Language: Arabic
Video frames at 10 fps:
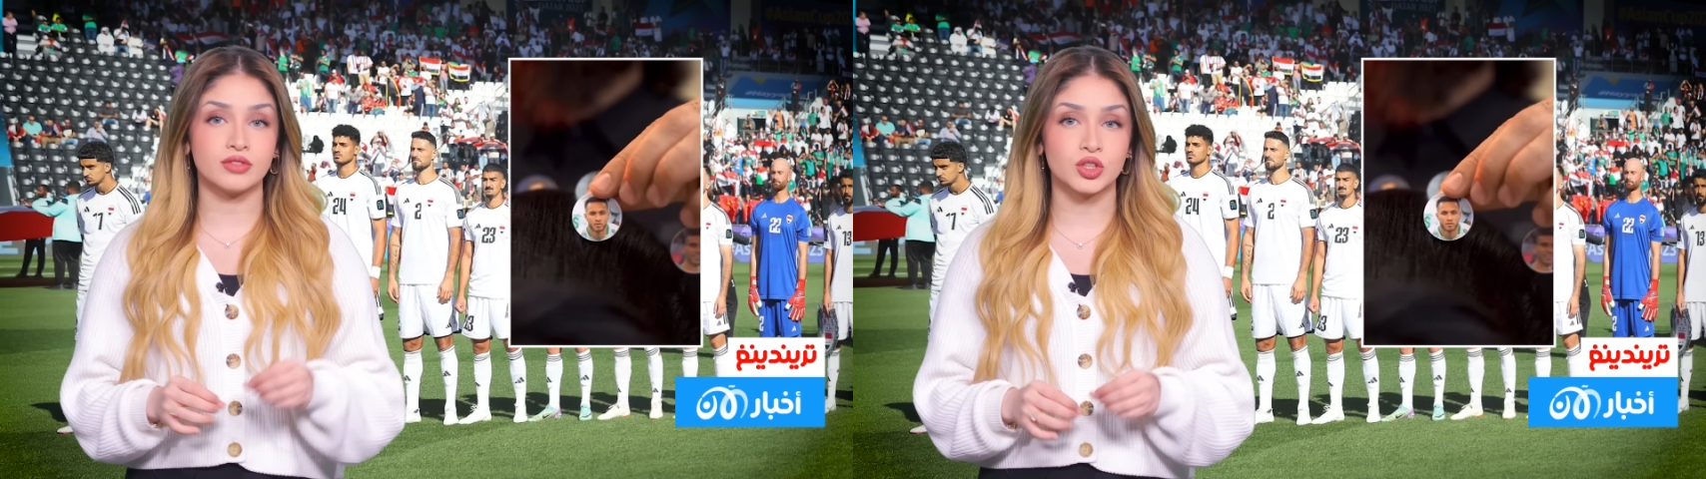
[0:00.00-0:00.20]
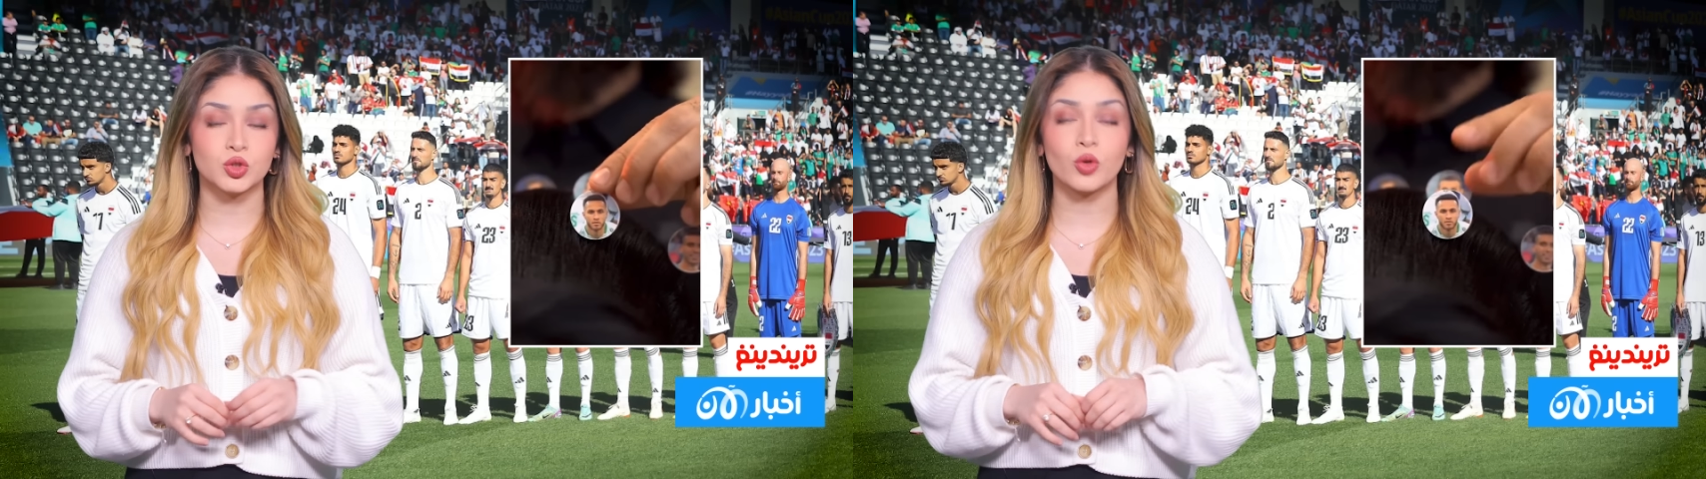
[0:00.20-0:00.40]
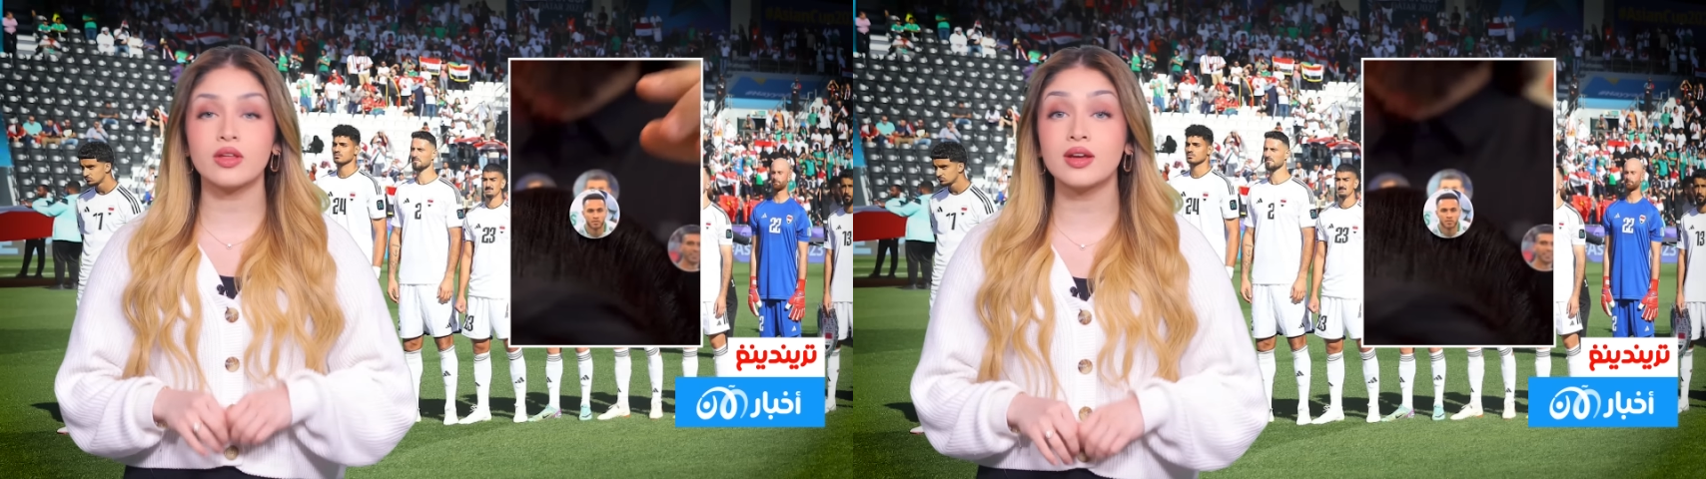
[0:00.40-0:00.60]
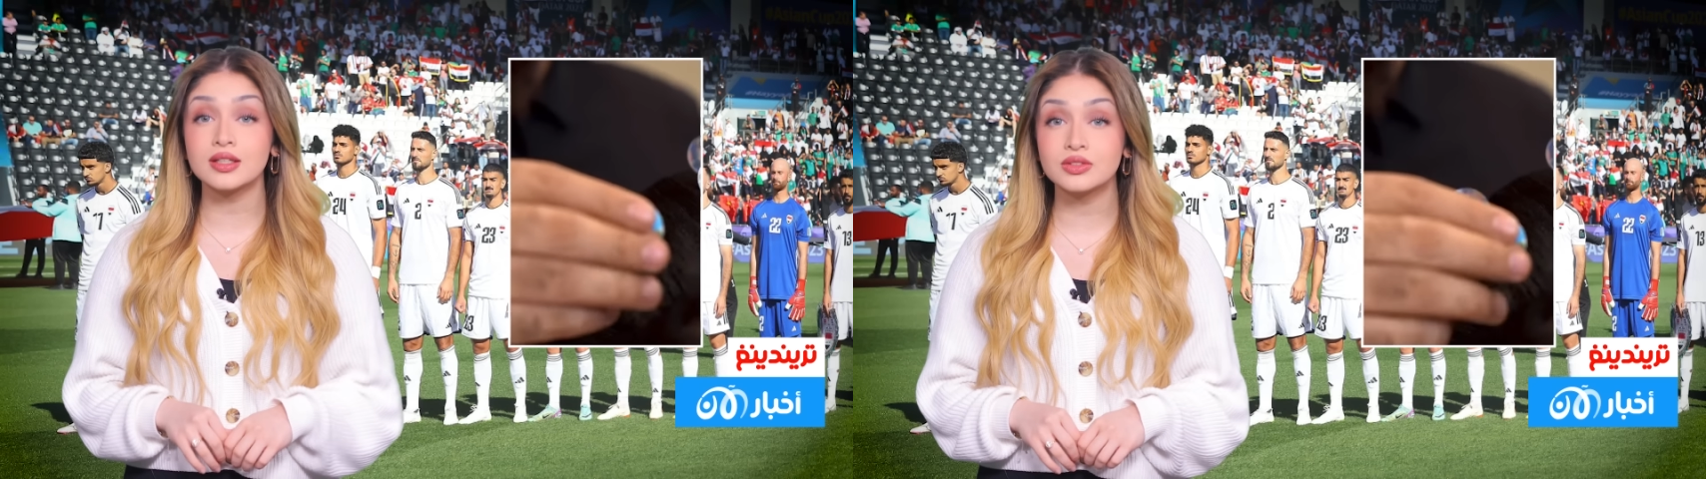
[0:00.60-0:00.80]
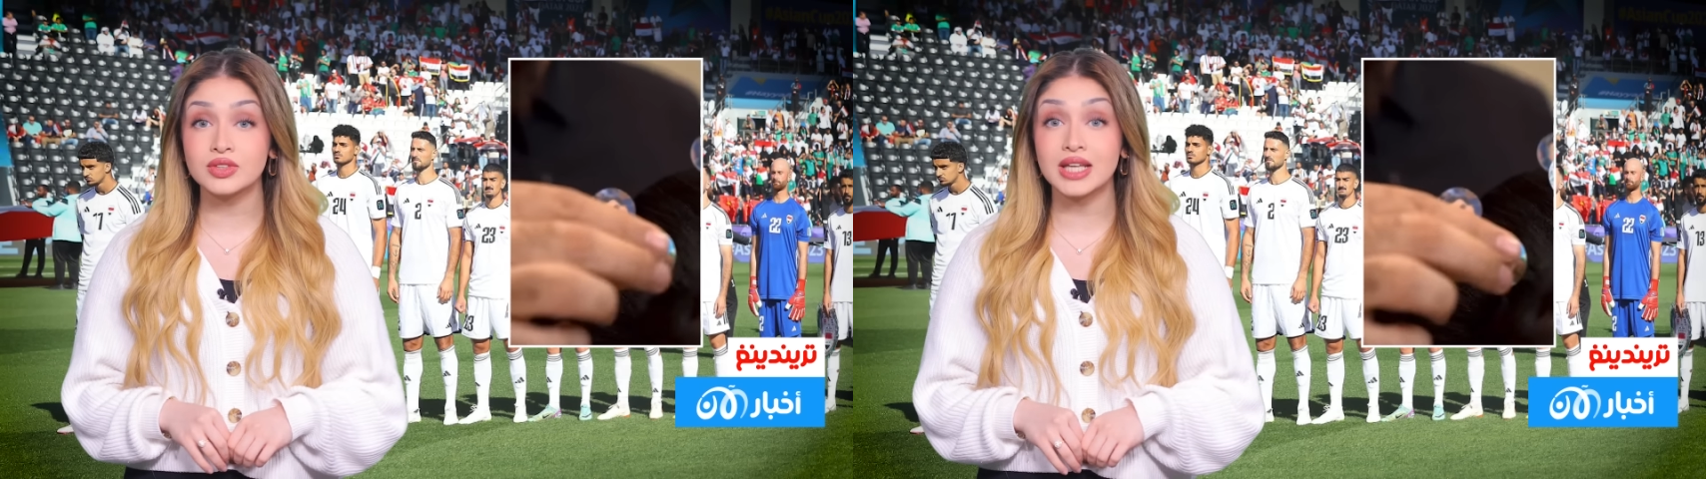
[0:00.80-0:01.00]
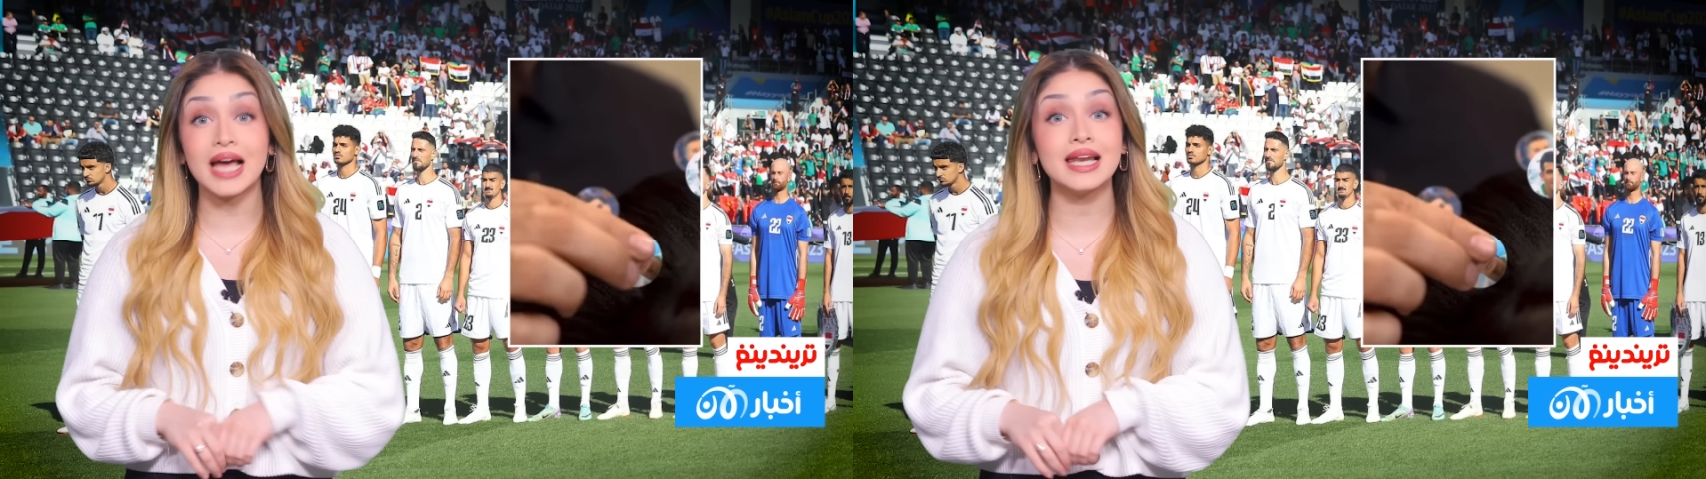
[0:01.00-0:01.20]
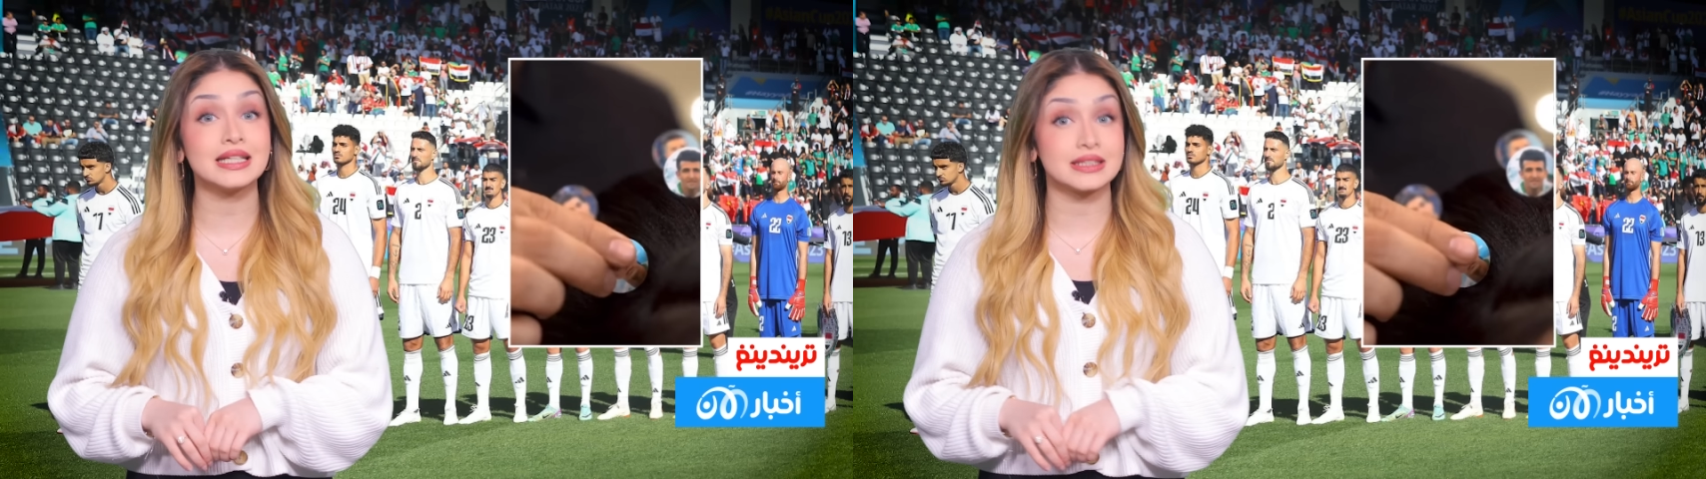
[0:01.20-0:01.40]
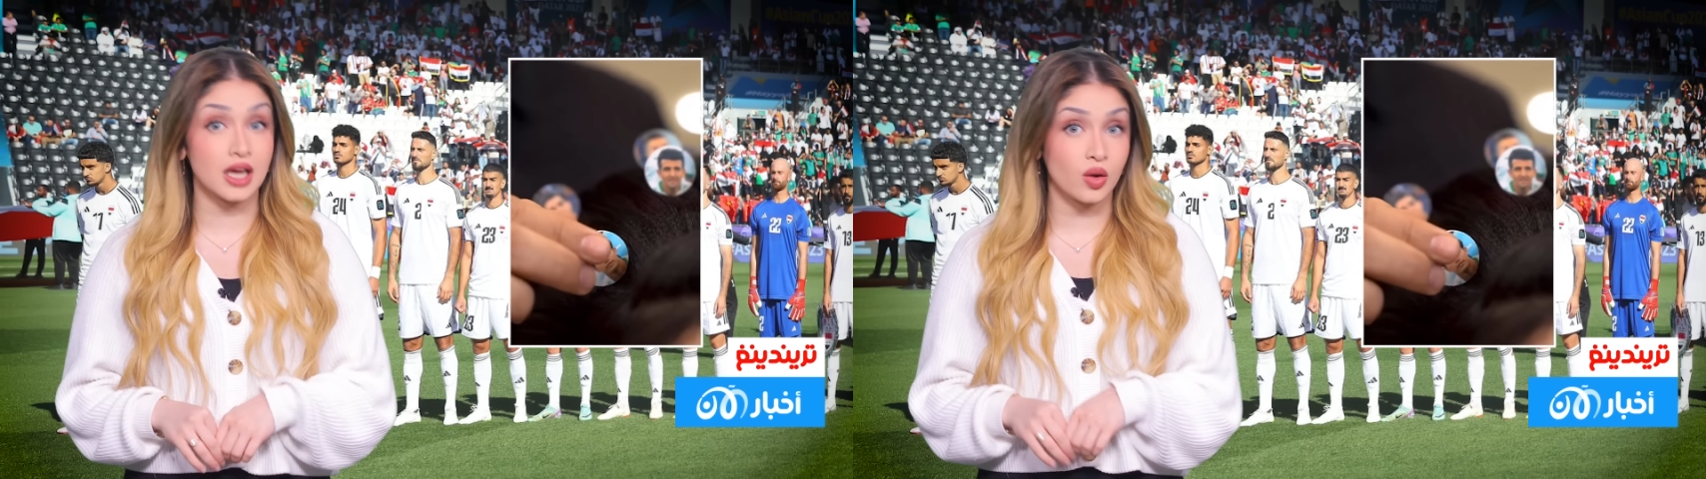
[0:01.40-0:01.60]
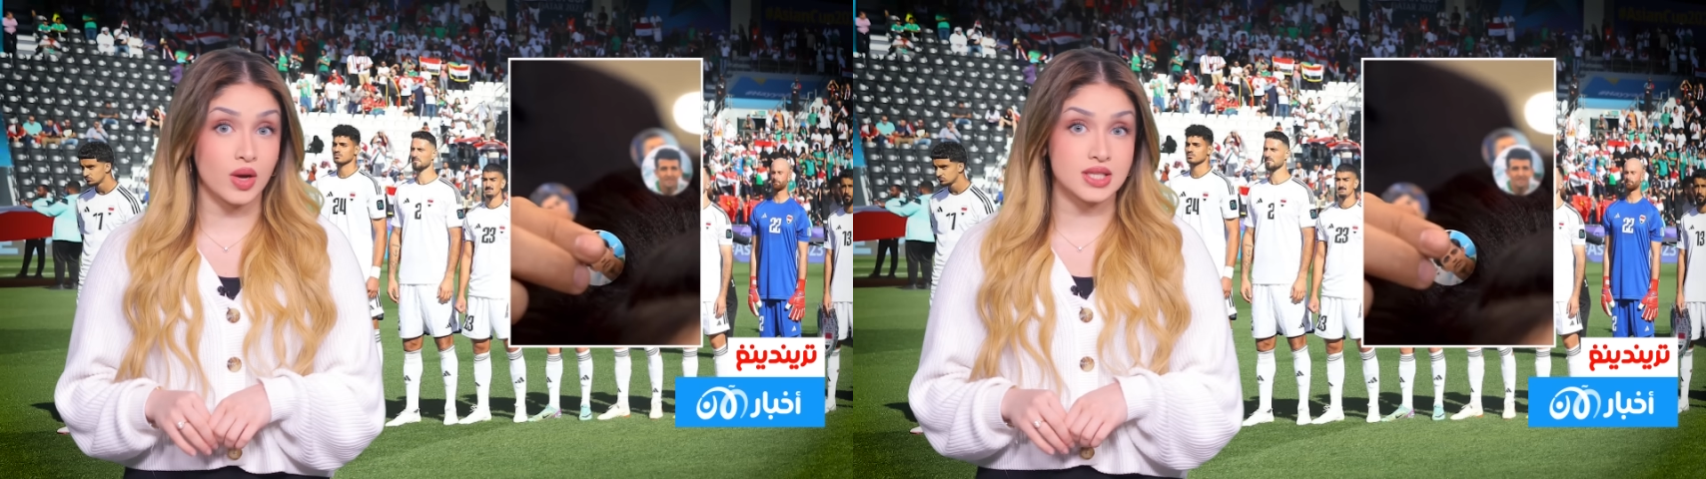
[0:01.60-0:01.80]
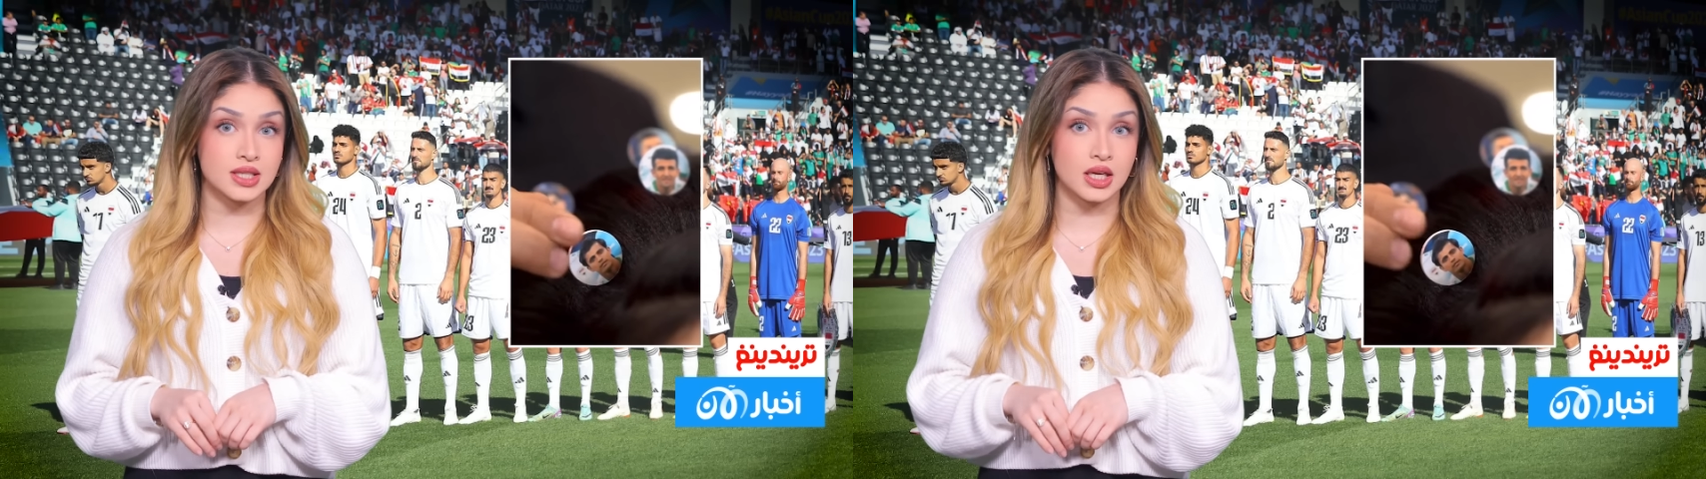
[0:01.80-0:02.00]
فيديو ظهرت فيه على نطاق
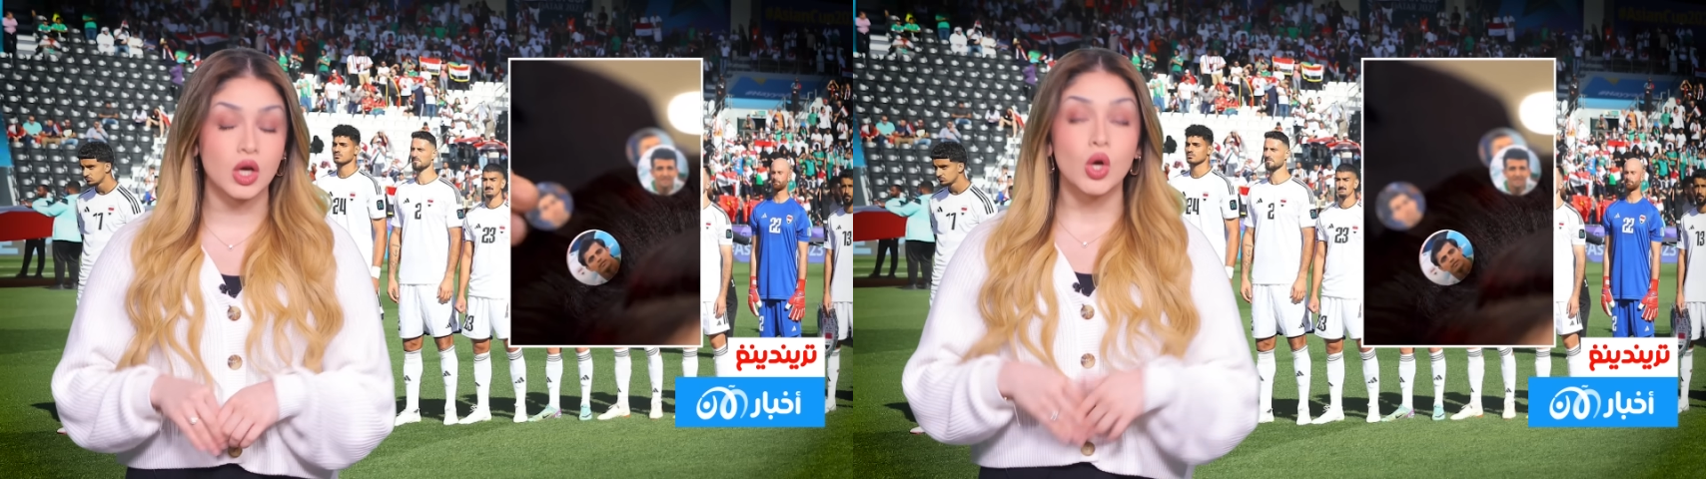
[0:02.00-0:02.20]
واسع